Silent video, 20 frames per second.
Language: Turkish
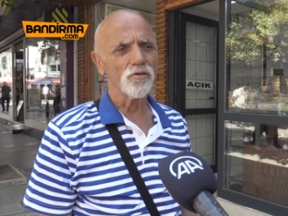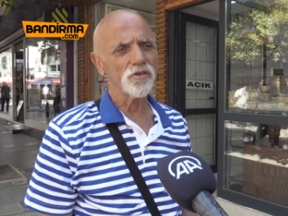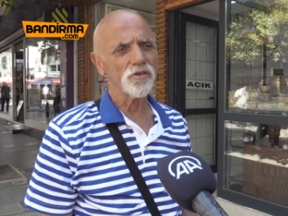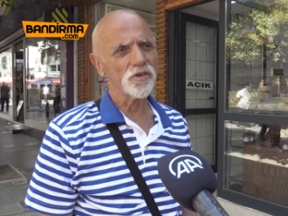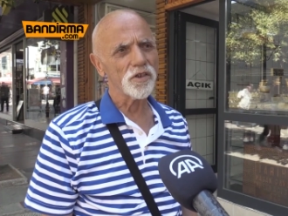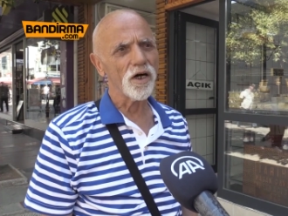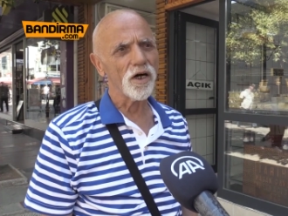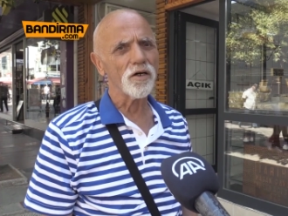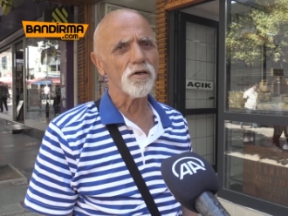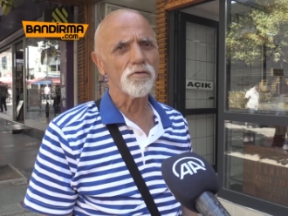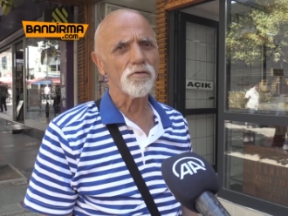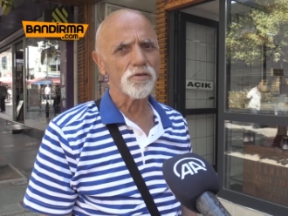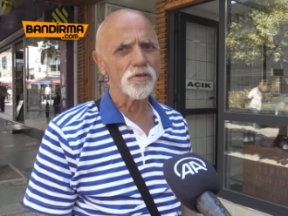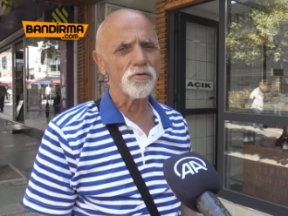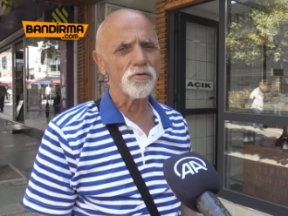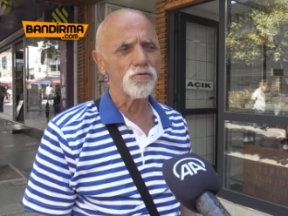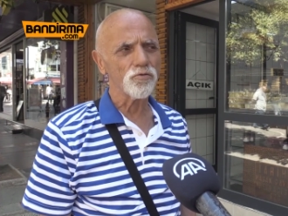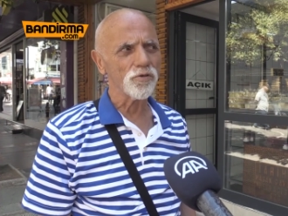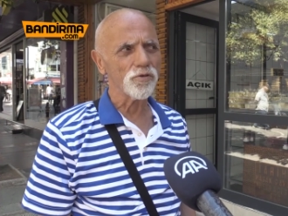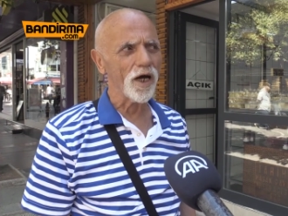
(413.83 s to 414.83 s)
Kısa
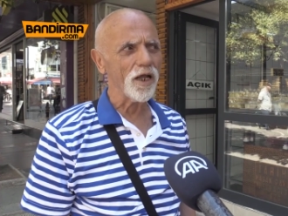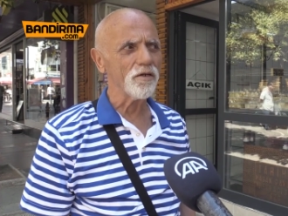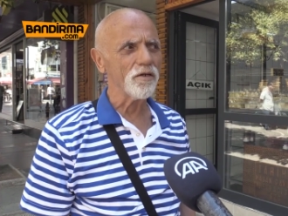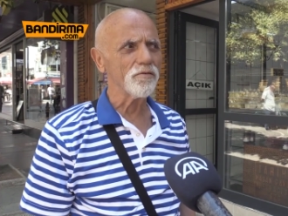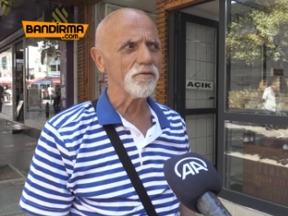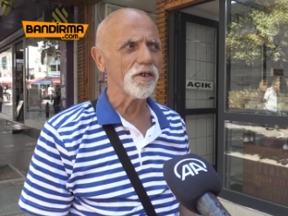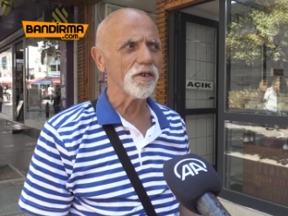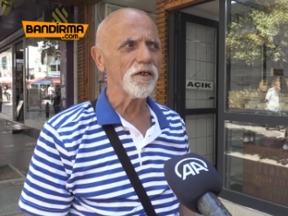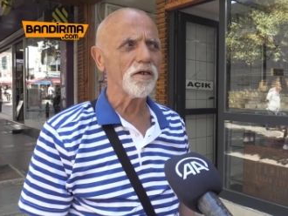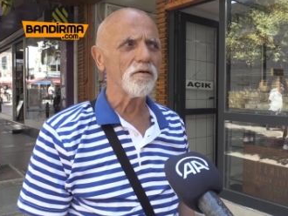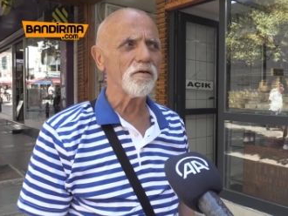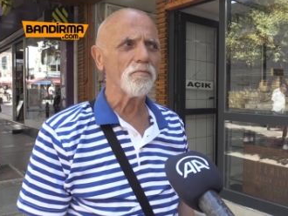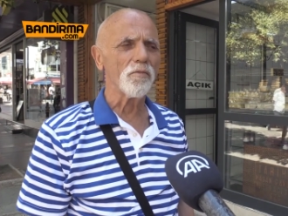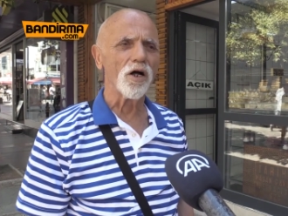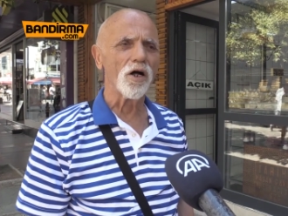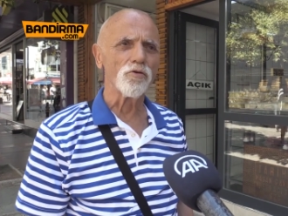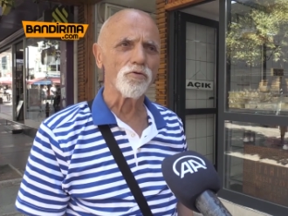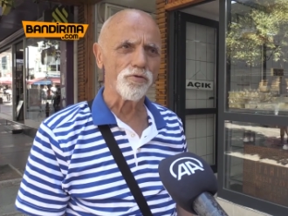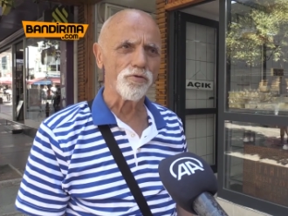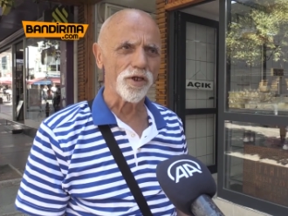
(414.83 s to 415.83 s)
güzel e,
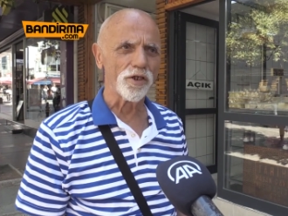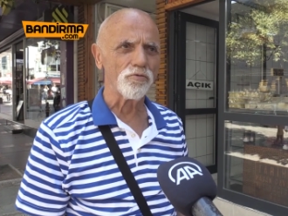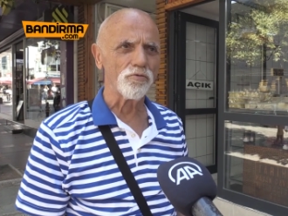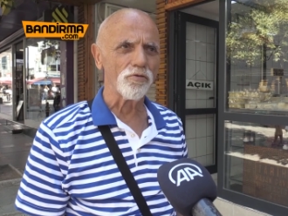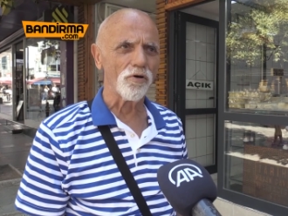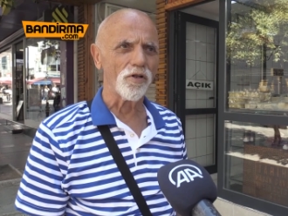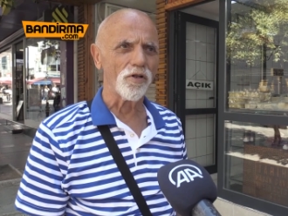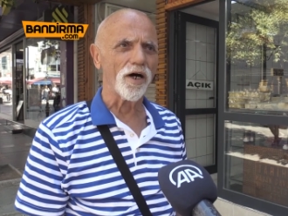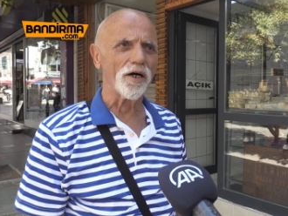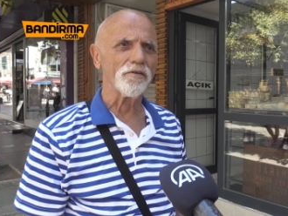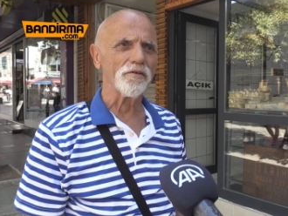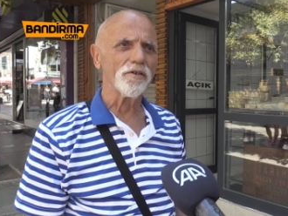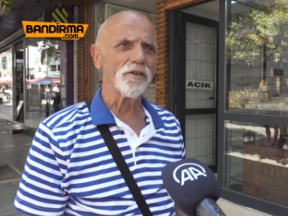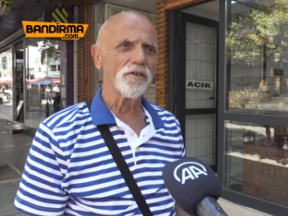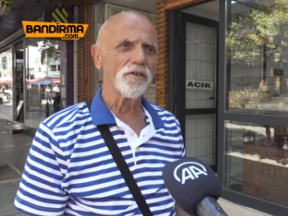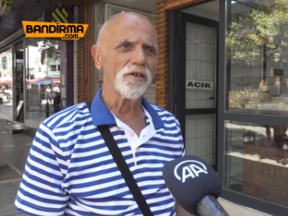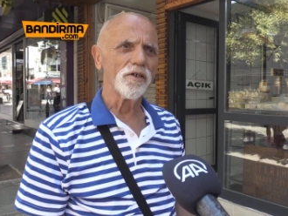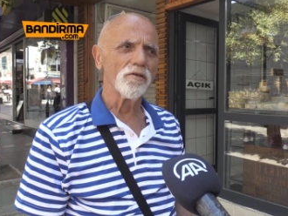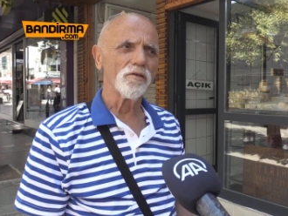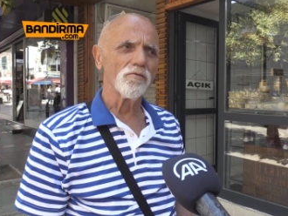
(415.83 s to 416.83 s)
mal üretiyorlar.
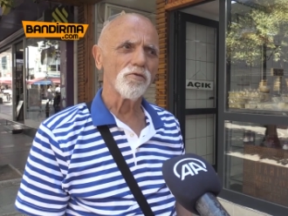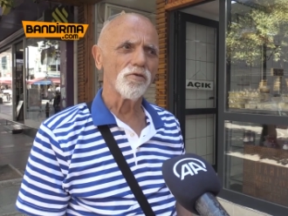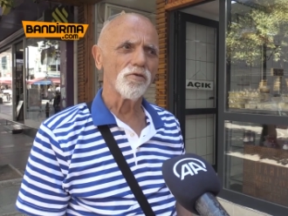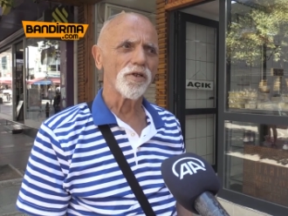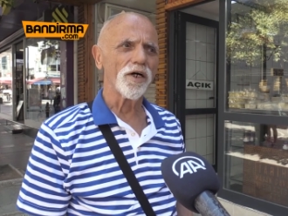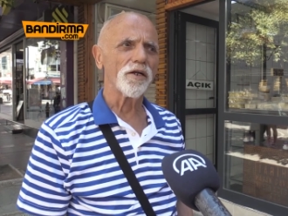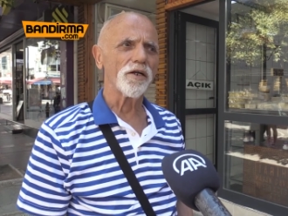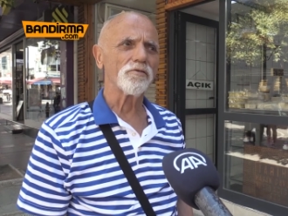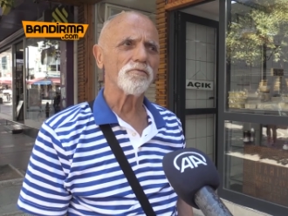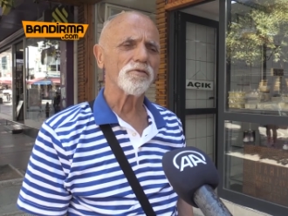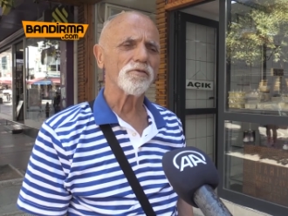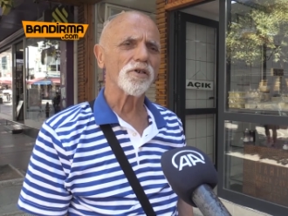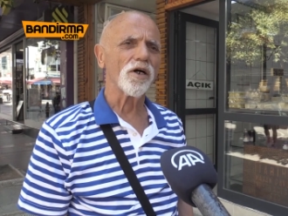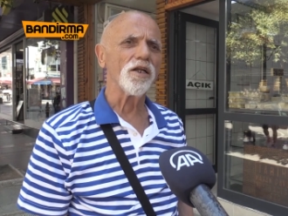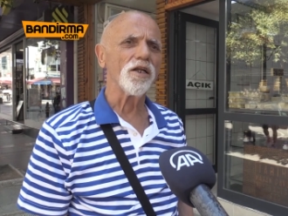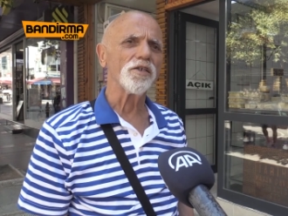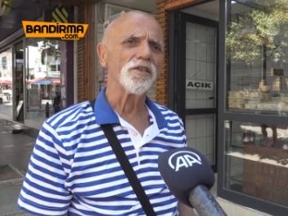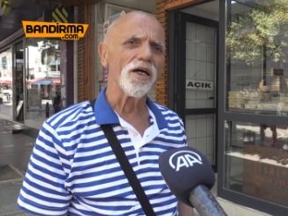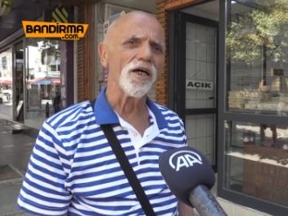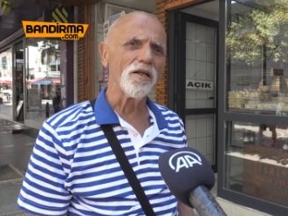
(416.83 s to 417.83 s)
Onlar
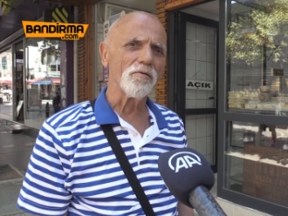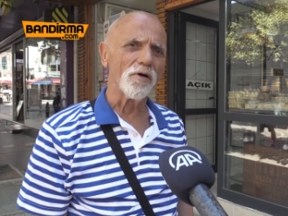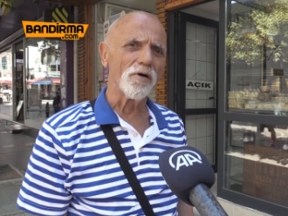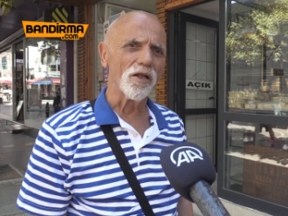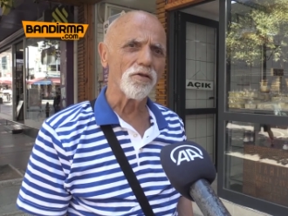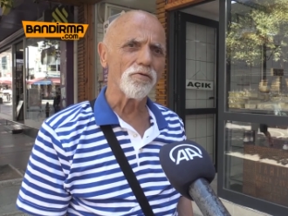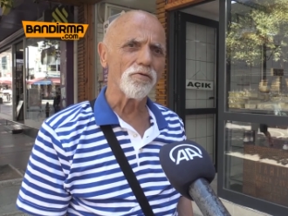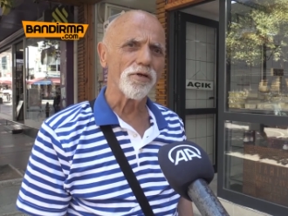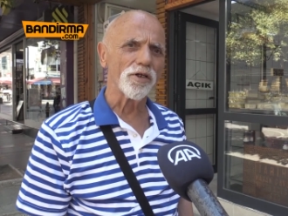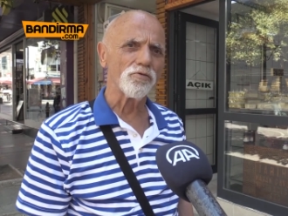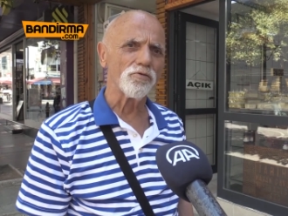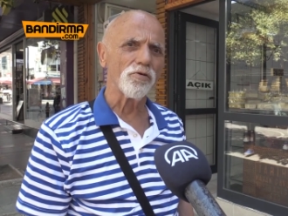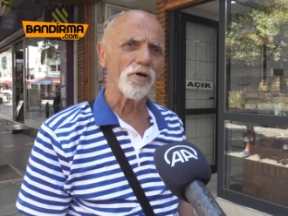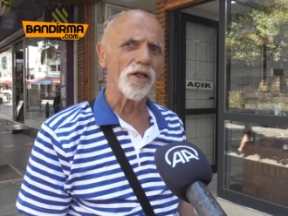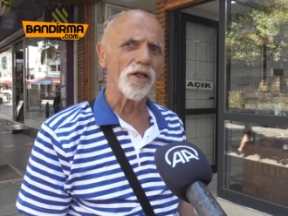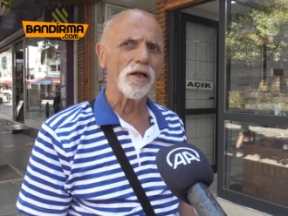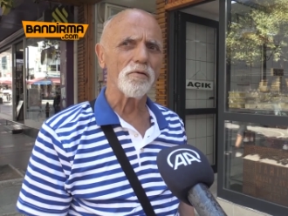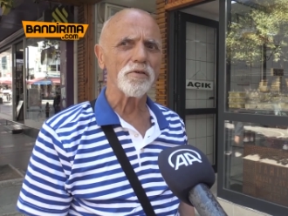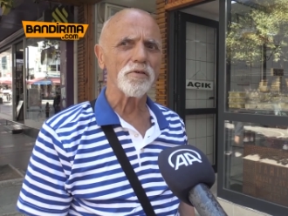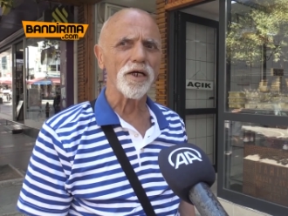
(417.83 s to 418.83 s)
kaliteli mal
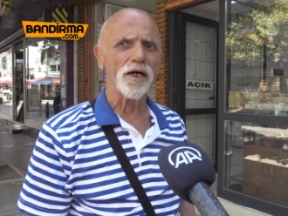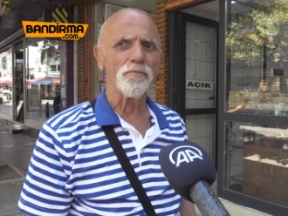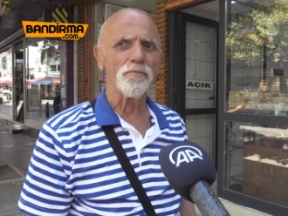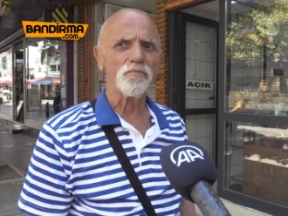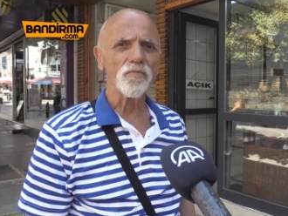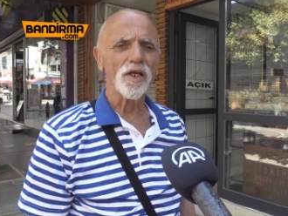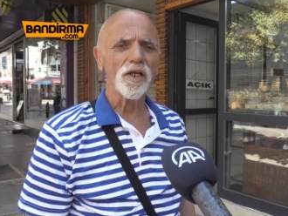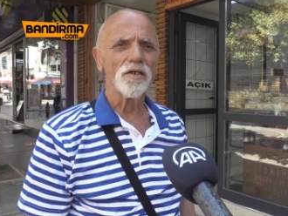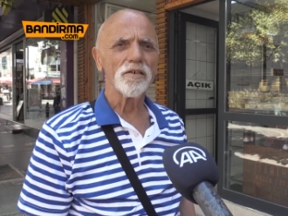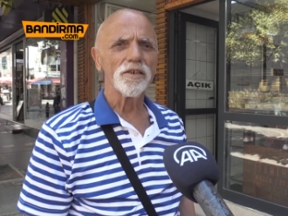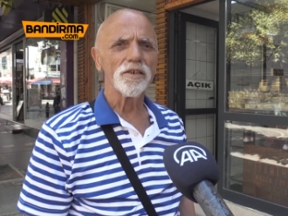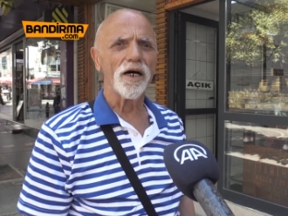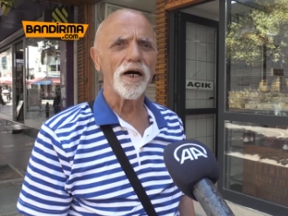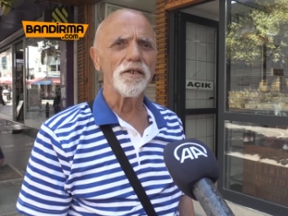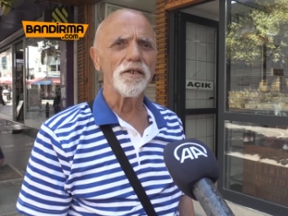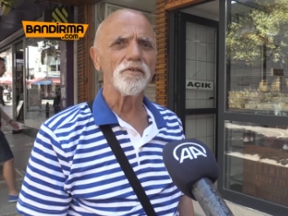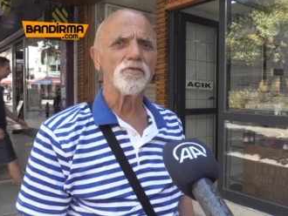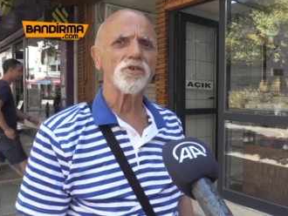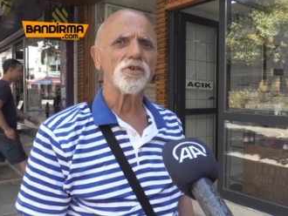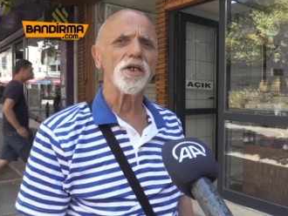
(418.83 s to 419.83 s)
üretiyorlar. Bir de
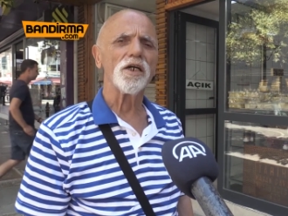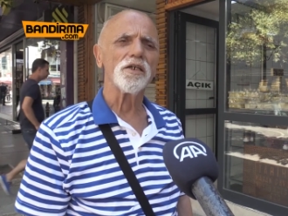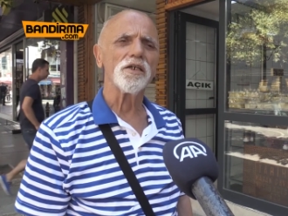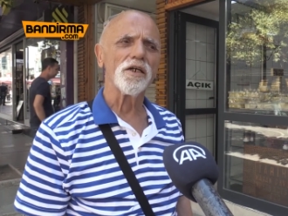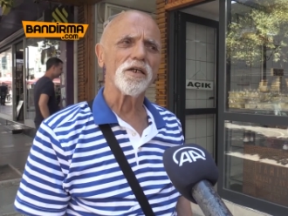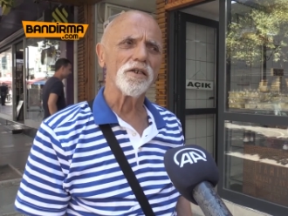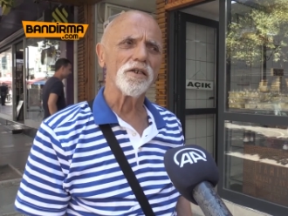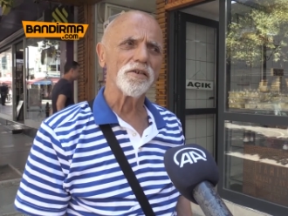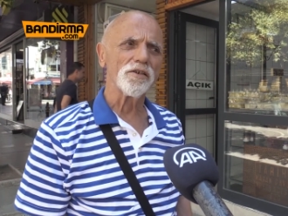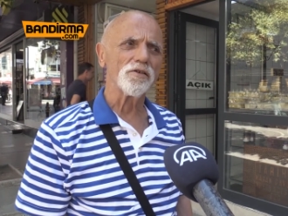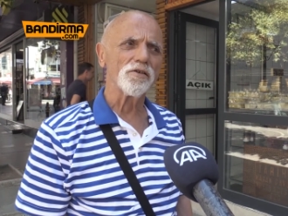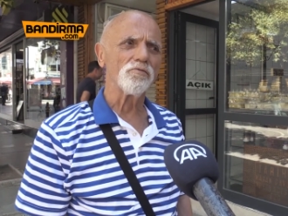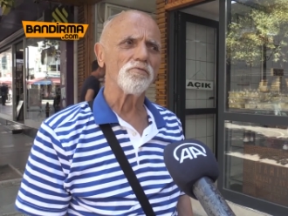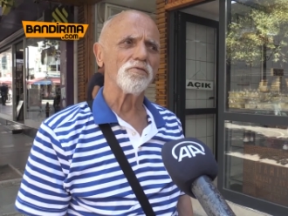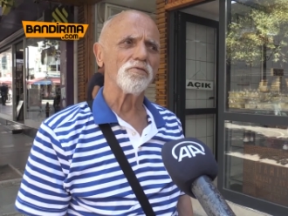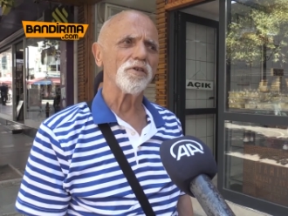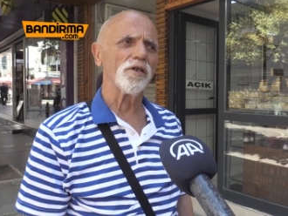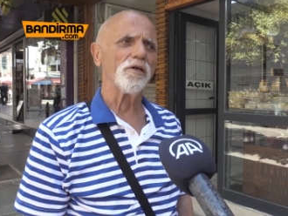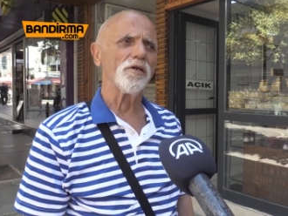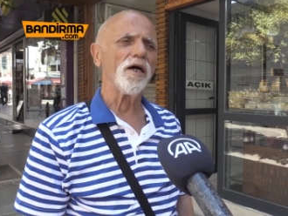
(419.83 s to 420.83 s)
yani şekerini,
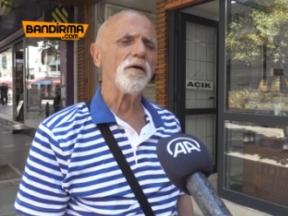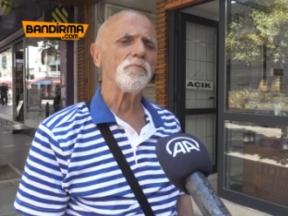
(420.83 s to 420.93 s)
şey,